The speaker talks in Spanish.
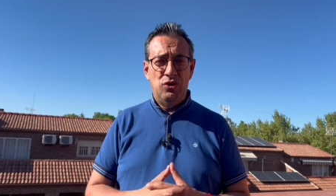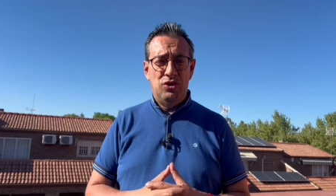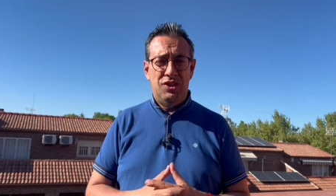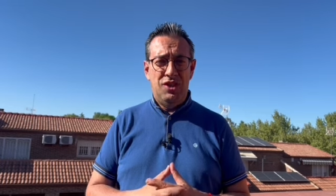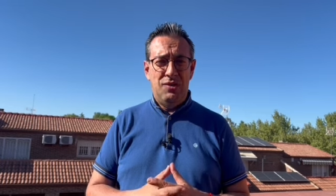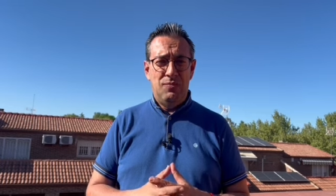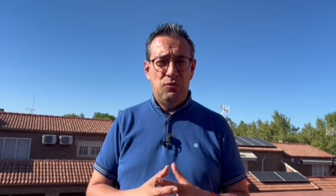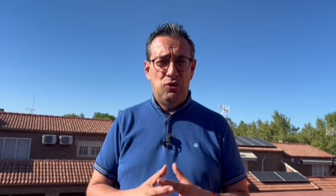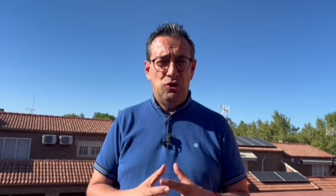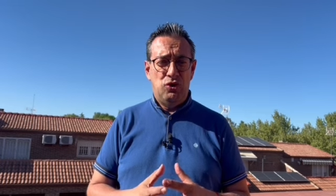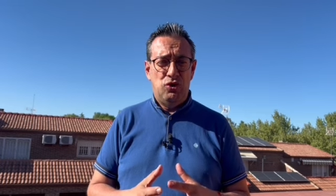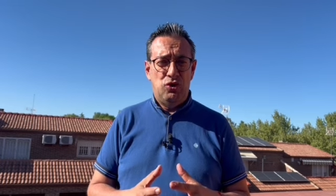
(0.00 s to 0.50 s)

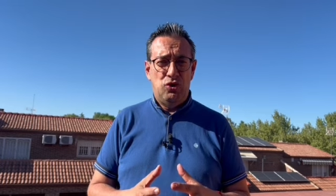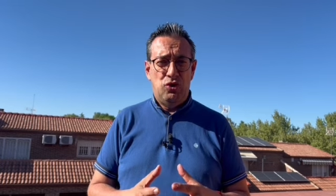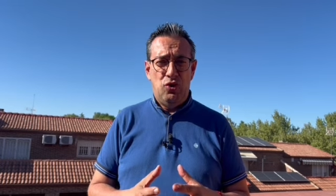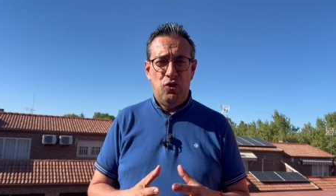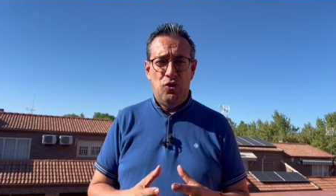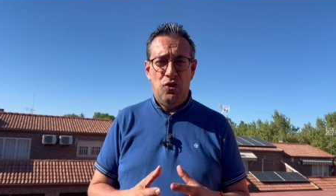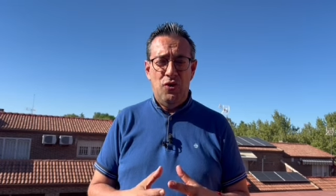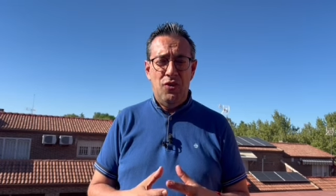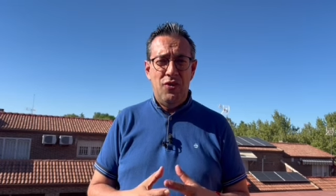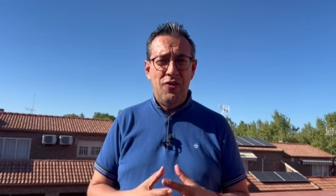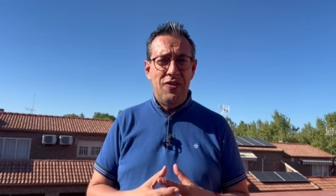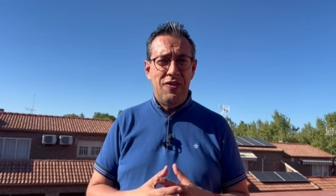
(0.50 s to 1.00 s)
se
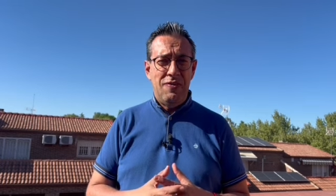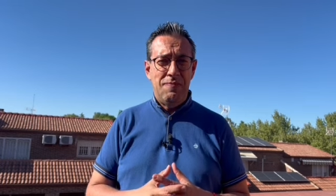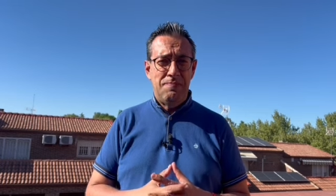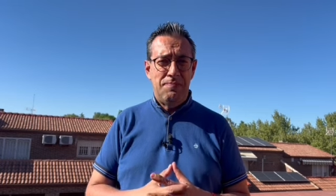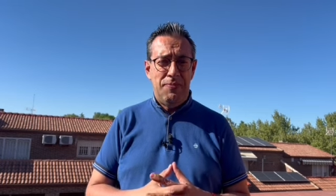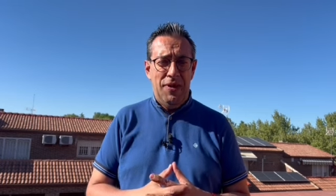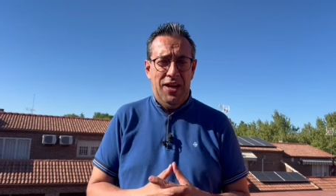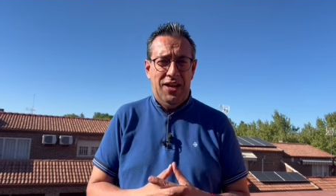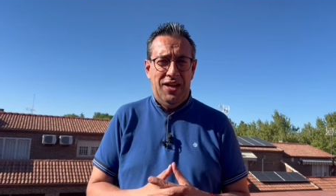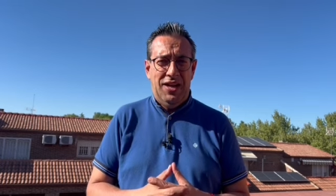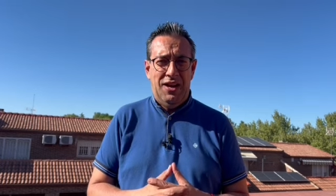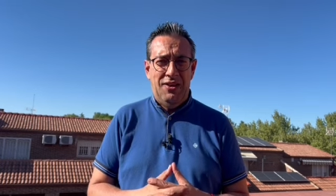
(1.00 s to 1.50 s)
mostró
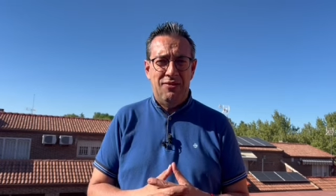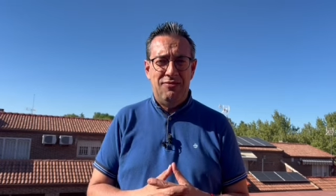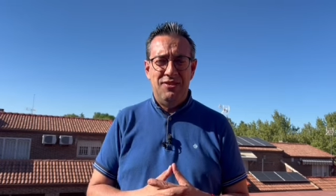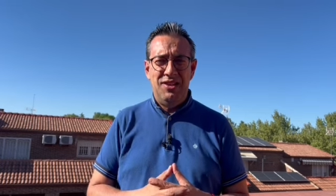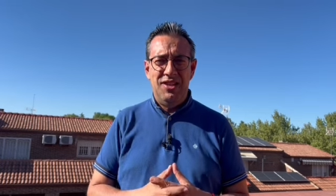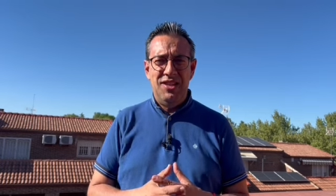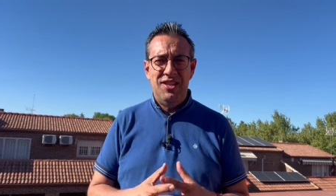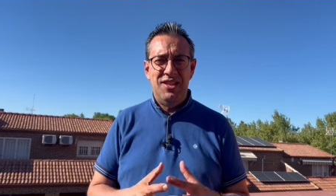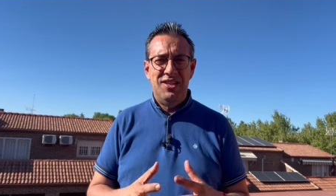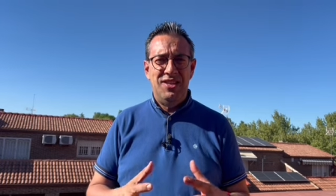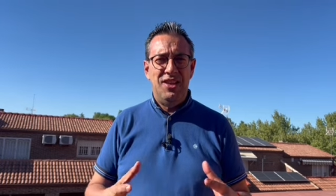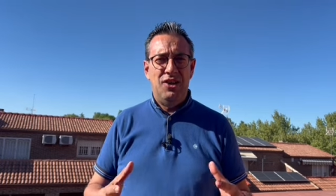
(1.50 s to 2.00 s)

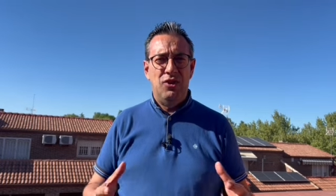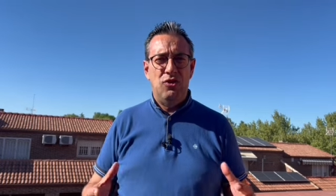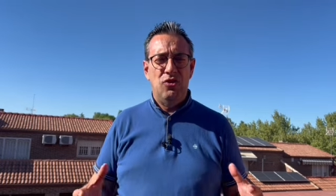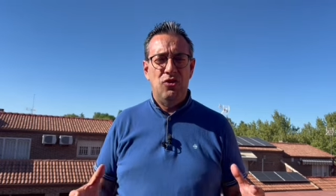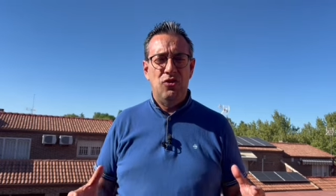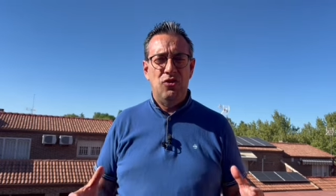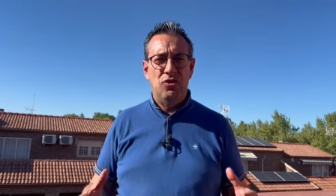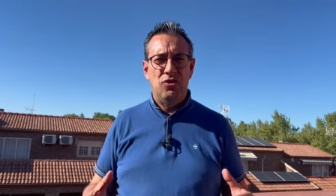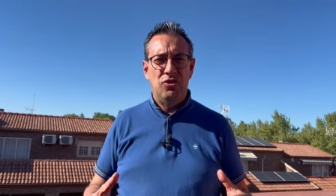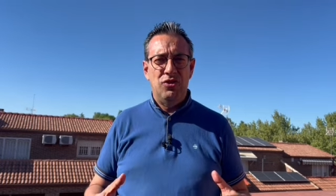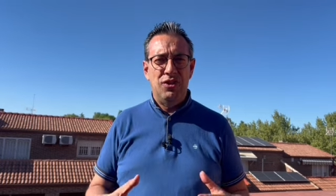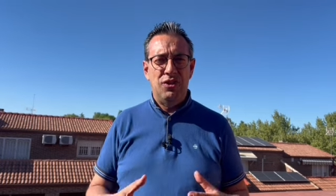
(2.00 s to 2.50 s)
implacable y
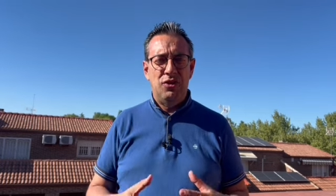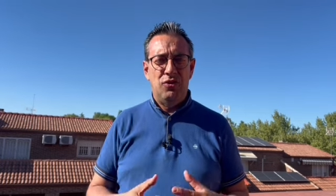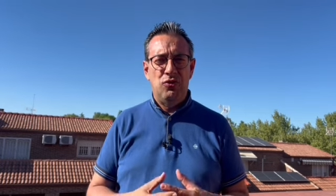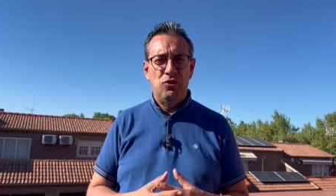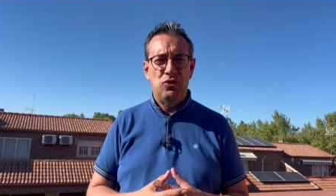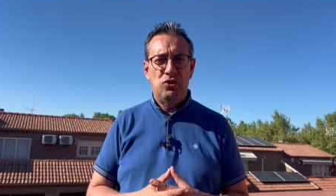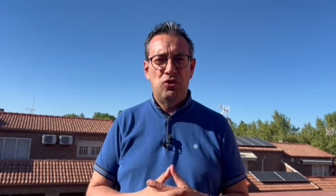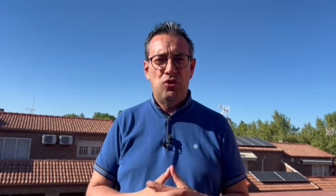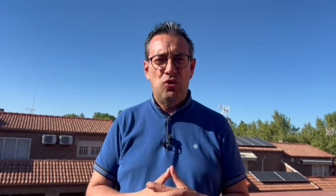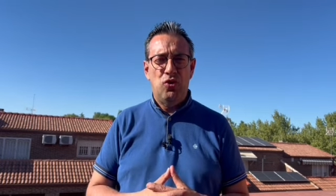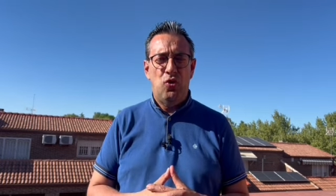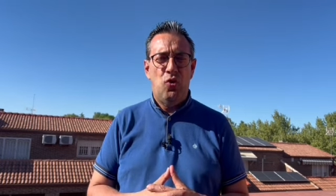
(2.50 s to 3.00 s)
llegó con
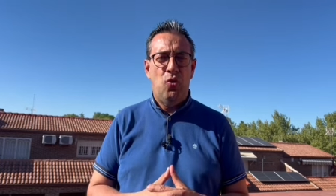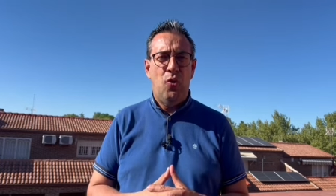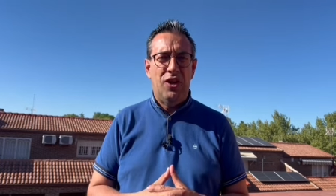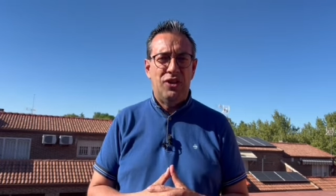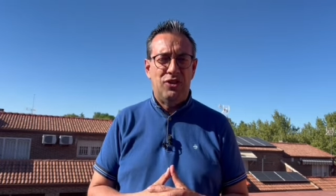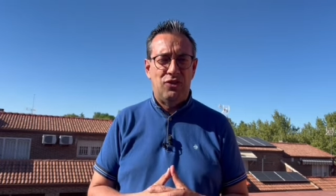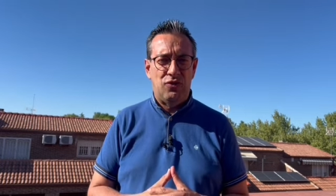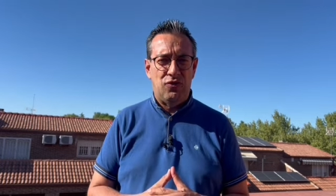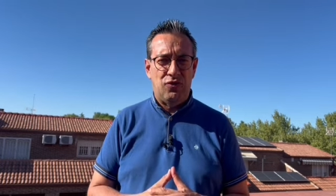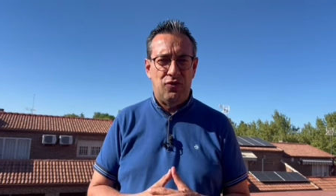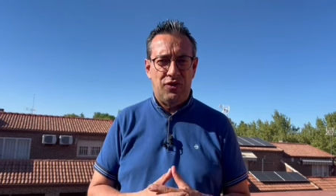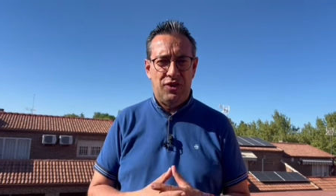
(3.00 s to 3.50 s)
incluso
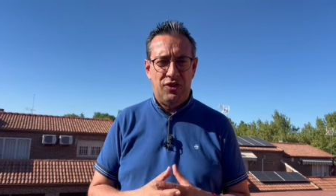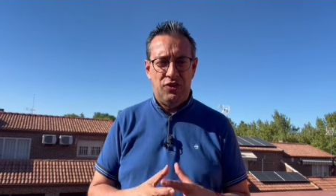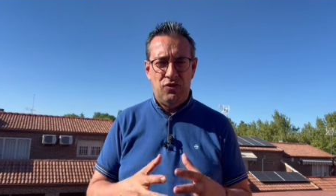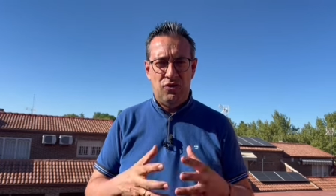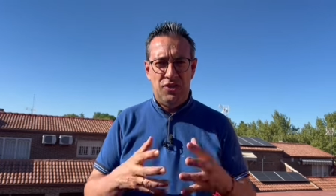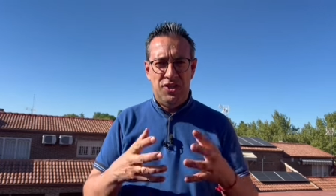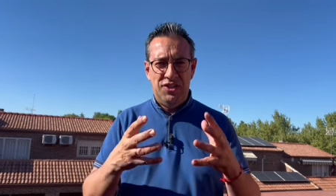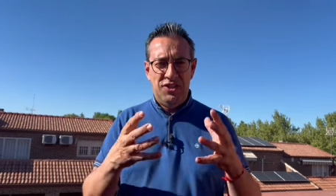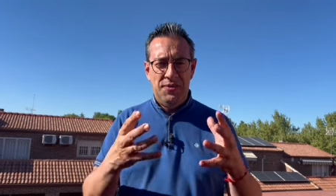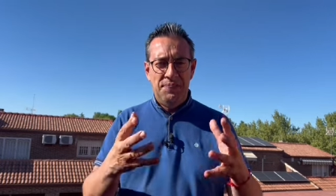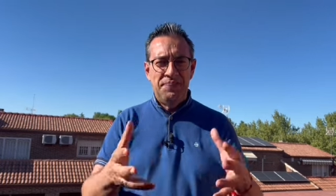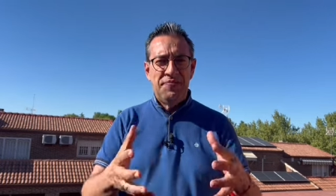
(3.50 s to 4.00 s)
cuatro
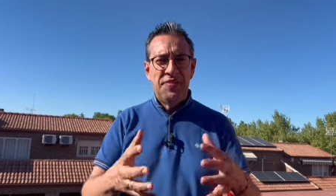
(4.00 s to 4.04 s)
corredores